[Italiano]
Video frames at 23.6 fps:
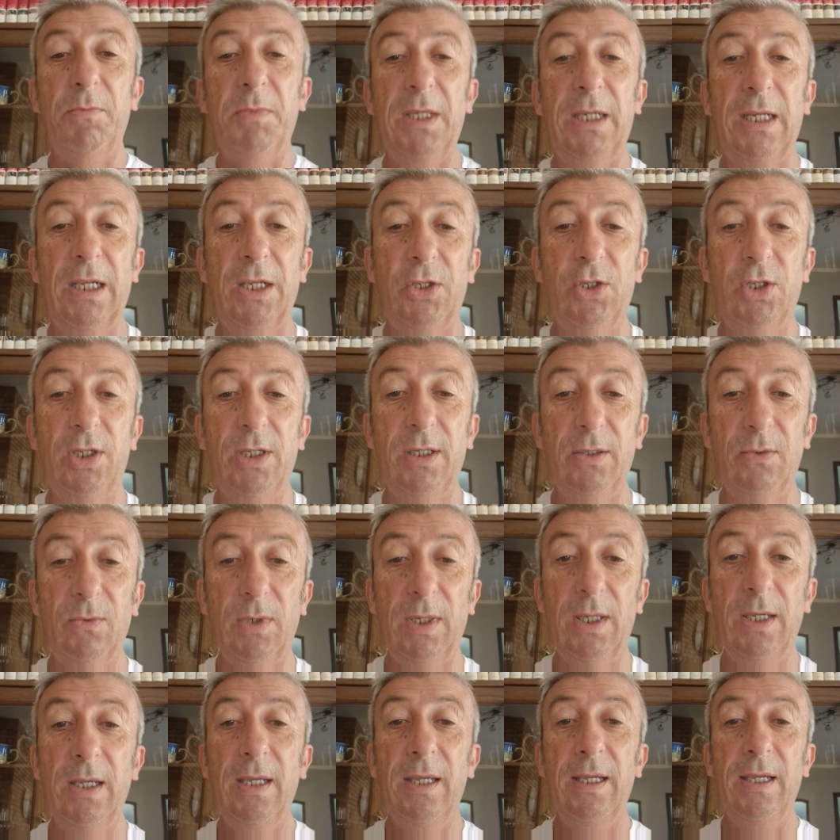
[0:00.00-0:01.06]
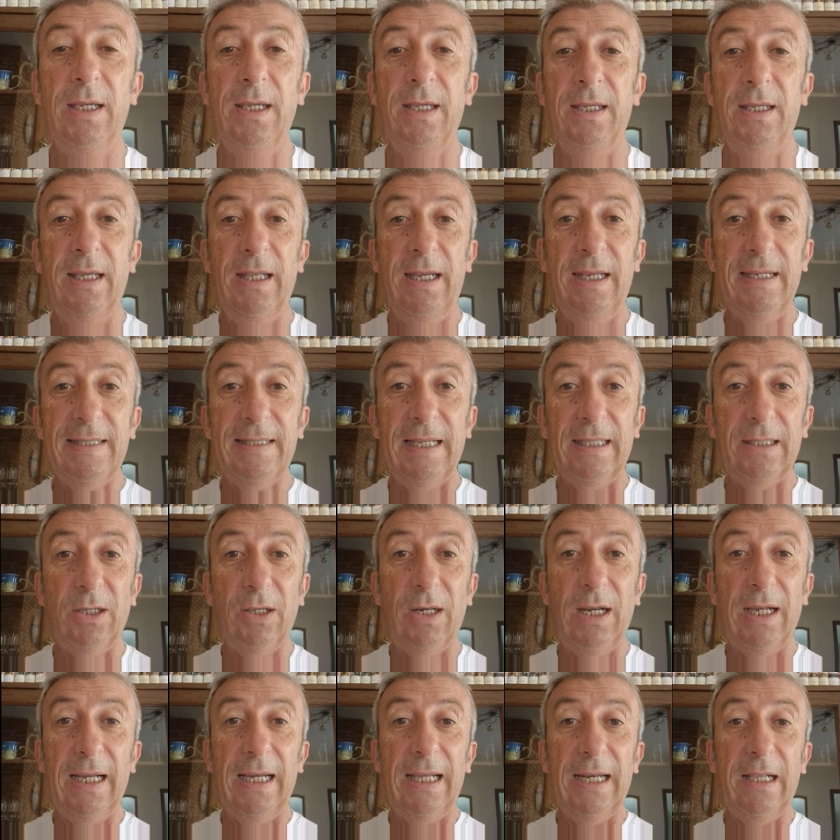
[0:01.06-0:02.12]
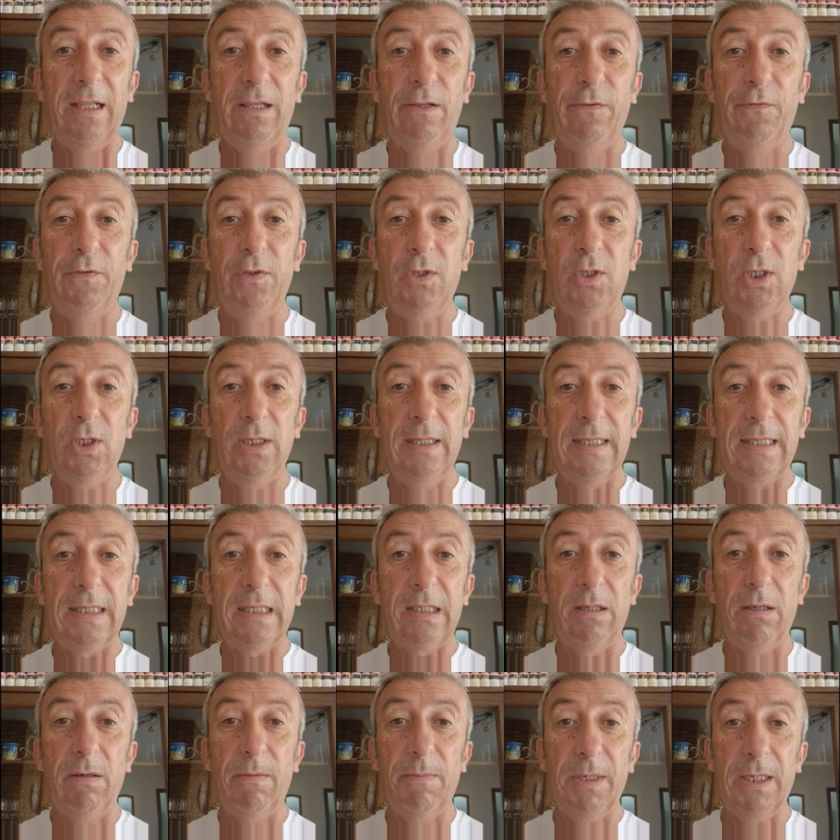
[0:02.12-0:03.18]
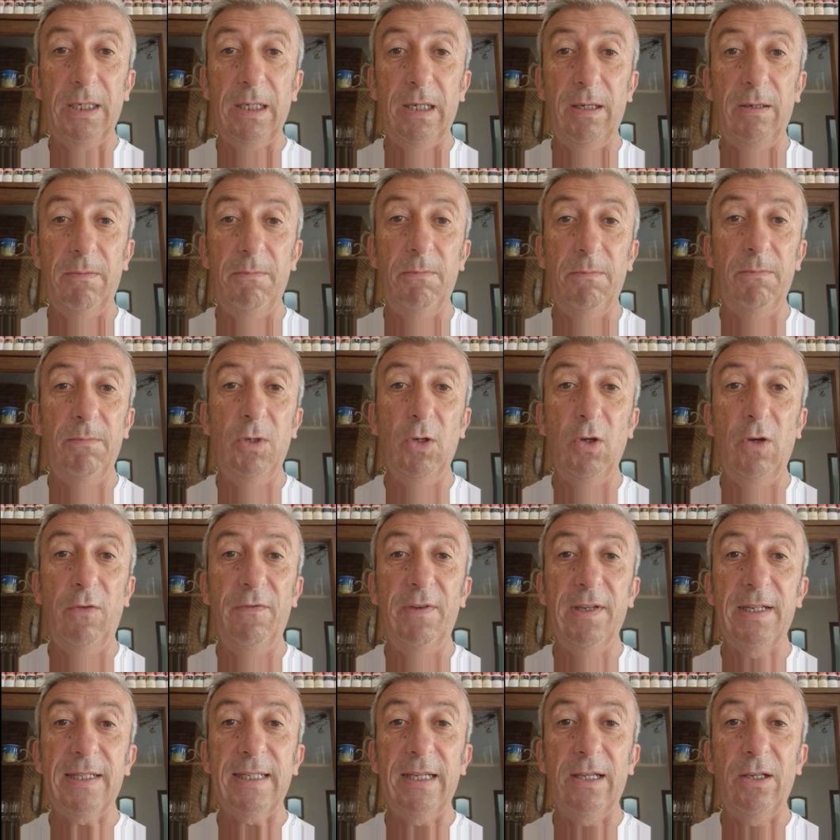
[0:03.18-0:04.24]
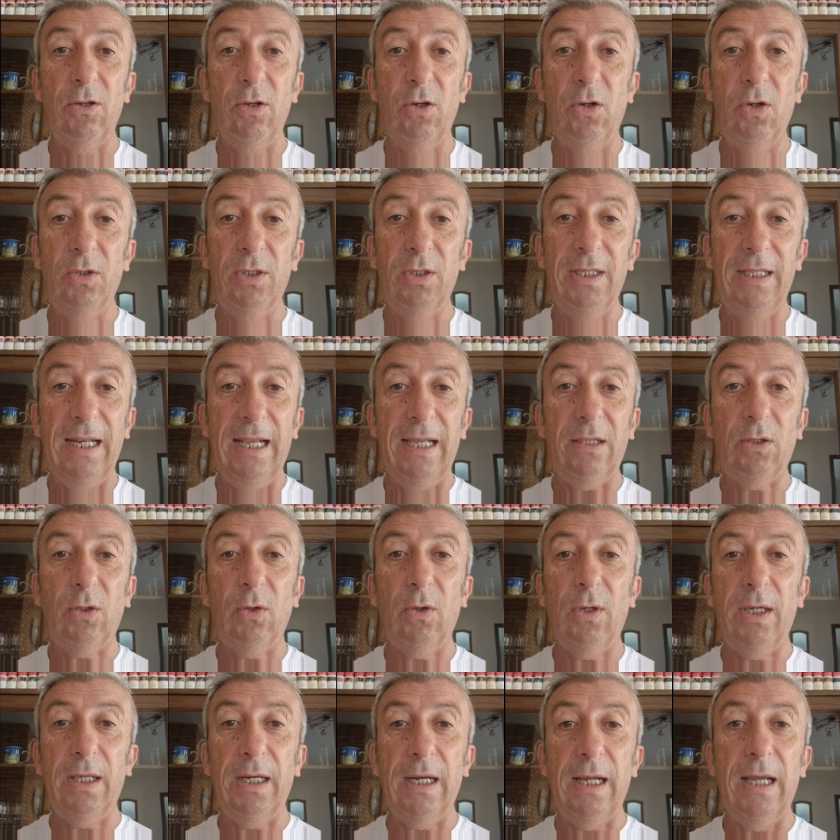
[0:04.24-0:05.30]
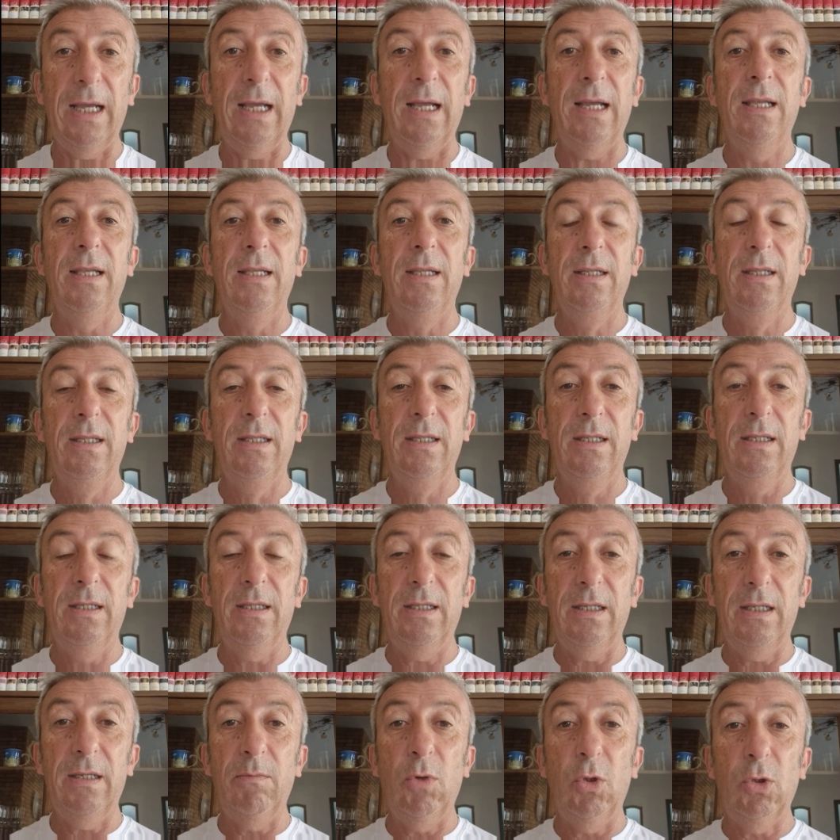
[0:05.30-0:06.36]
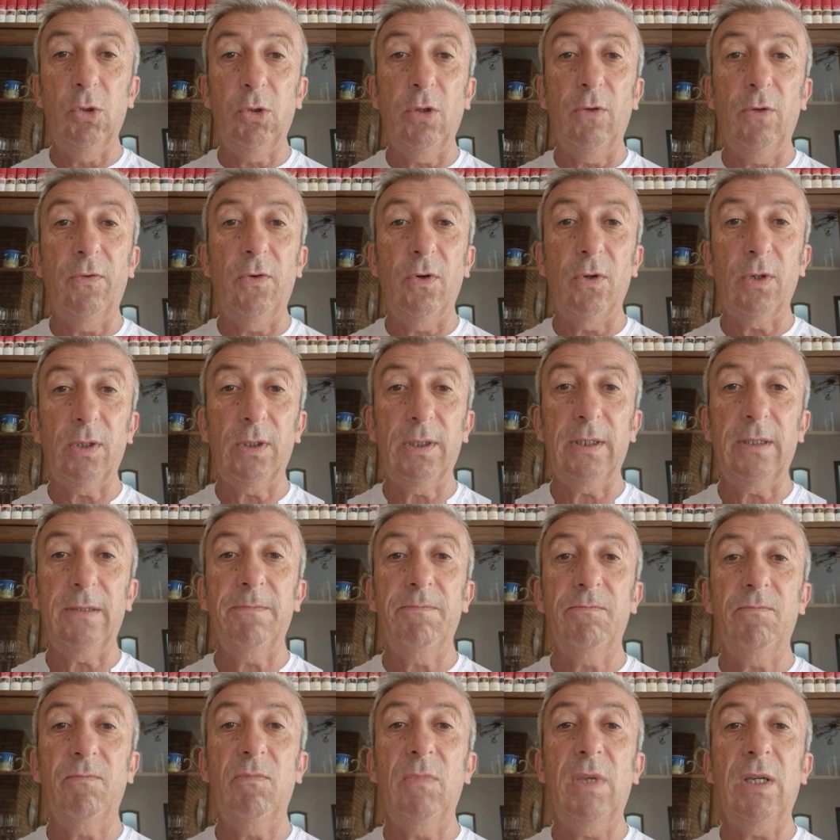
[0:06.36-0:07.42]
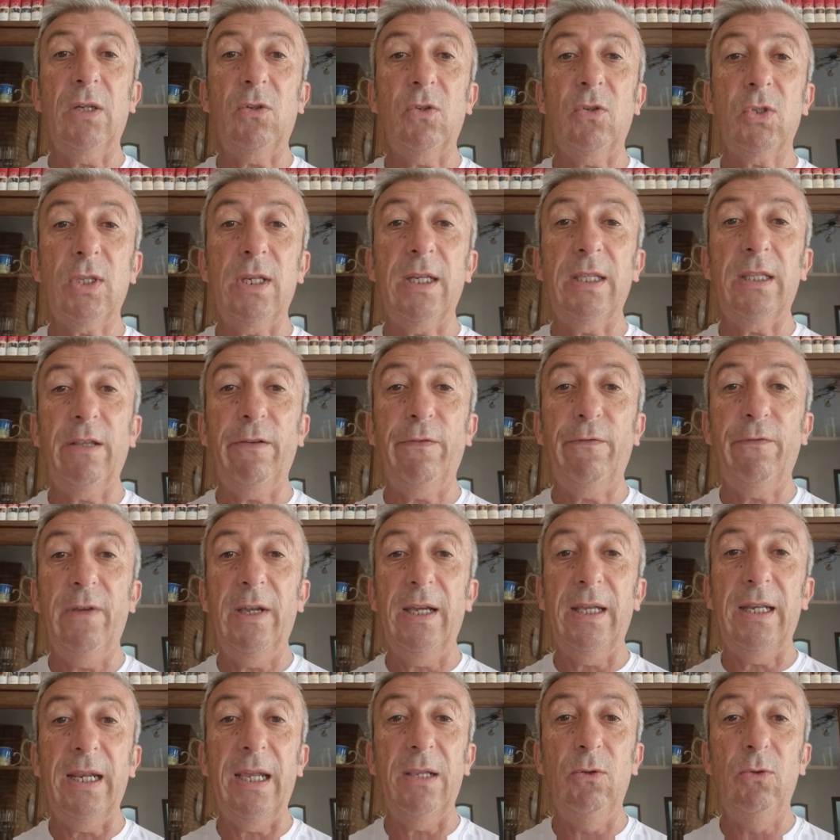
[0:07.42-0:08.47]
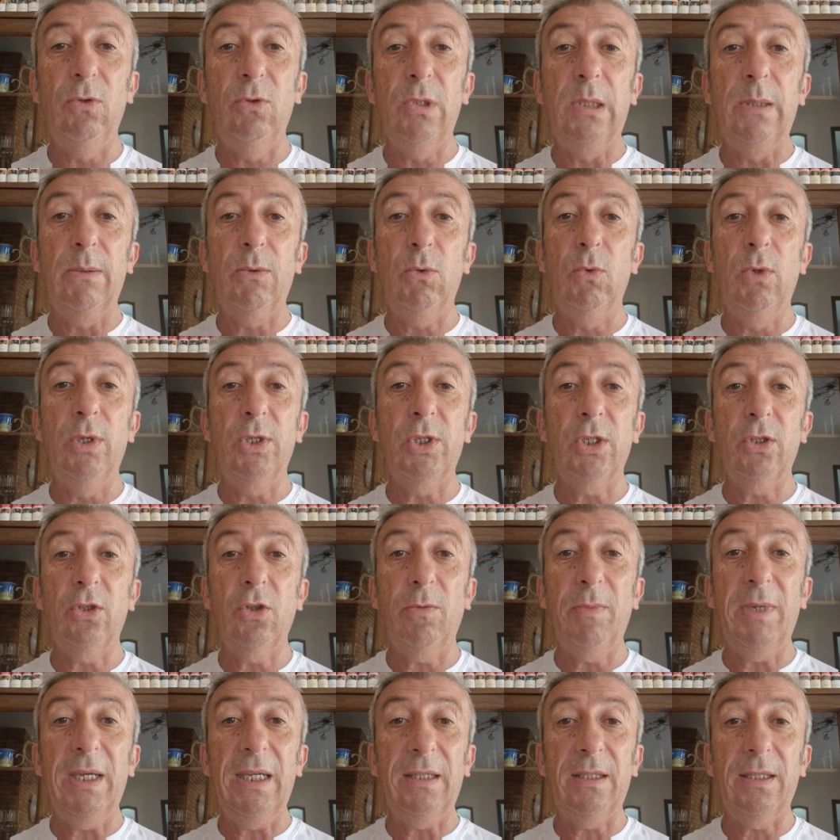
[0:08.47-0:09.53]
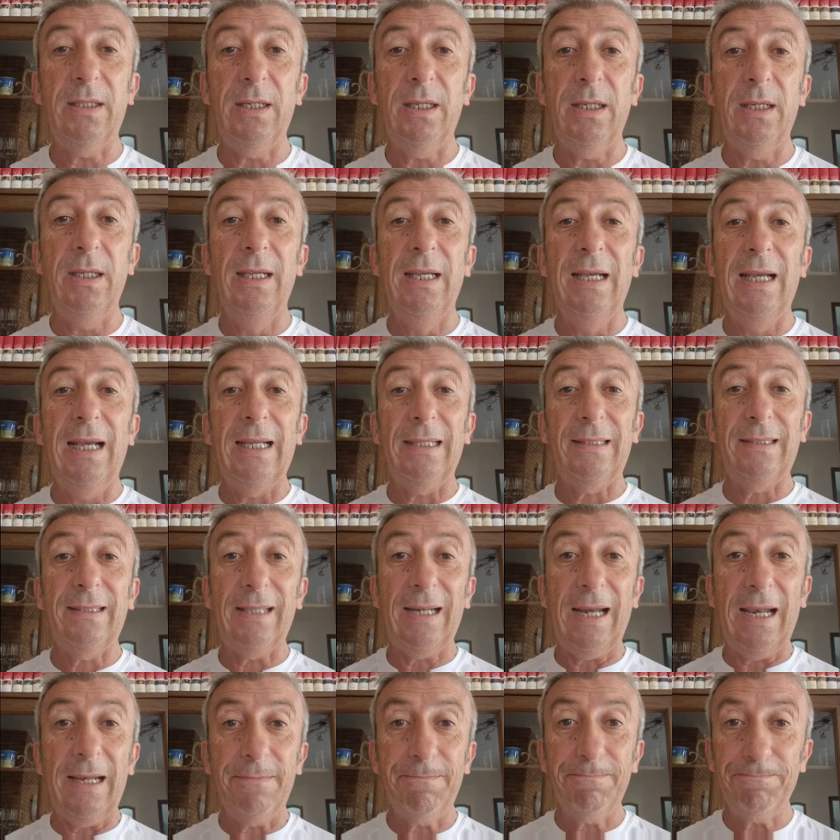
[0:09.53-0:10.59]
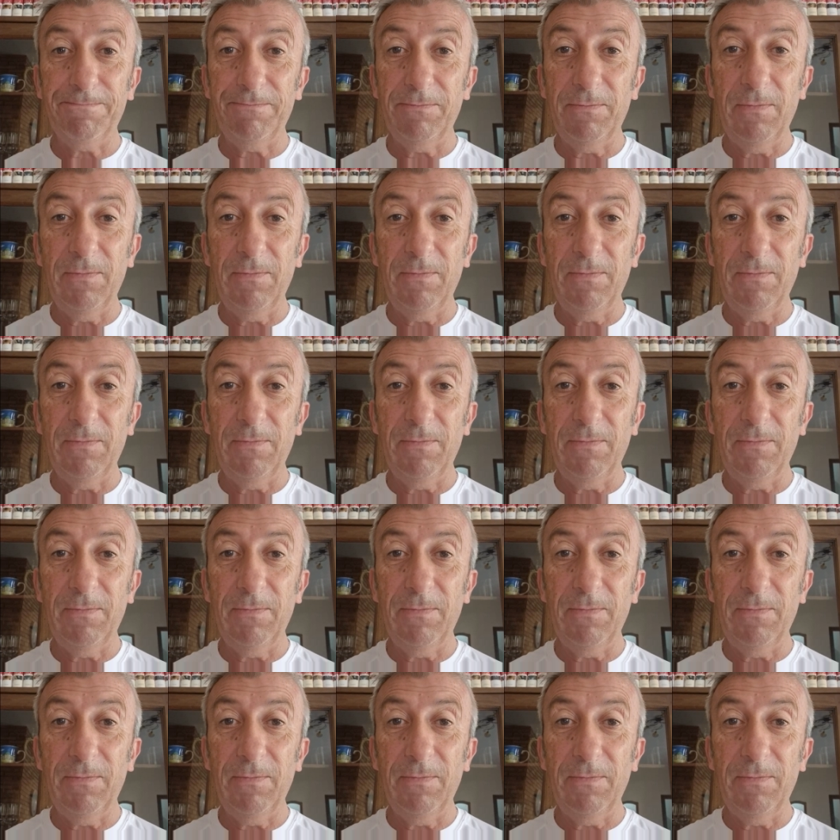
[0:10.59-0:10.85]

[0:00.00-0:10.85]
sui 1500. Ieri è stata una gara difficilissima perché il mio avversario diretto era eh, molto forte. Mi ha costretto a fare gli ultimi 200 metri a 3.